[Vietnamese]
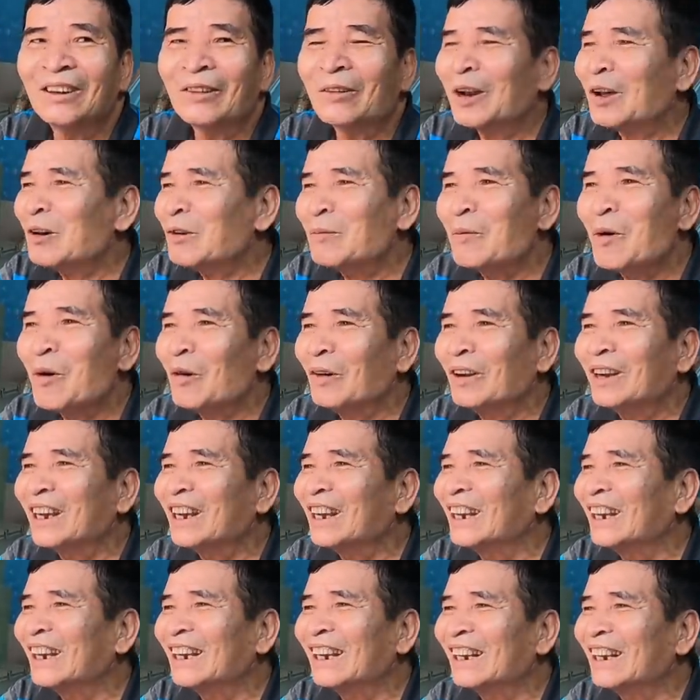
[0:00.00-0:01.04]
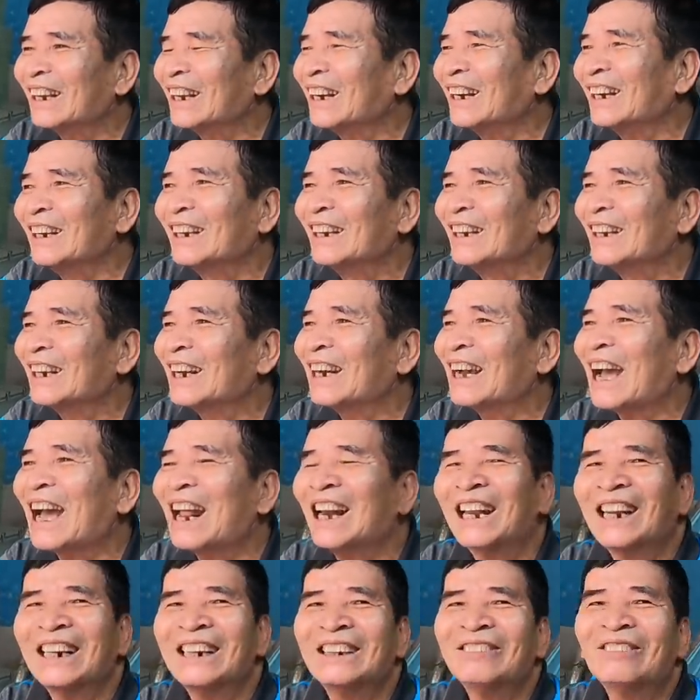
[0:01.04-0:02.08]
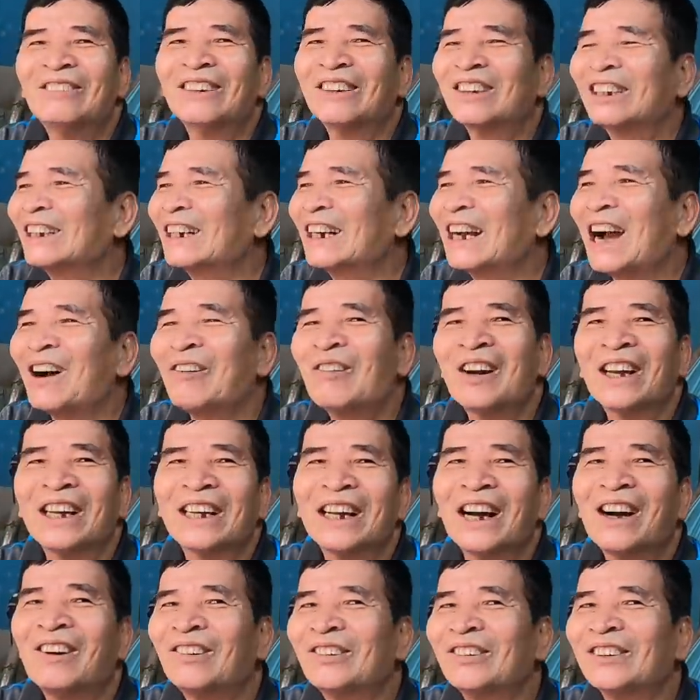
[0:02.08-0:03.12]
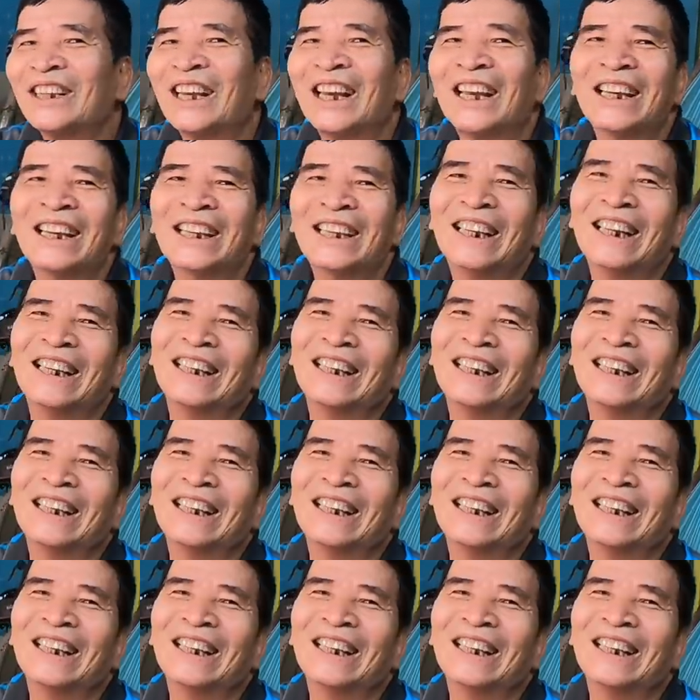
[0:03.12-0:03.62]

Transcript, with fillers: lâu lâu buồn cái ca lên câu hay câu vậy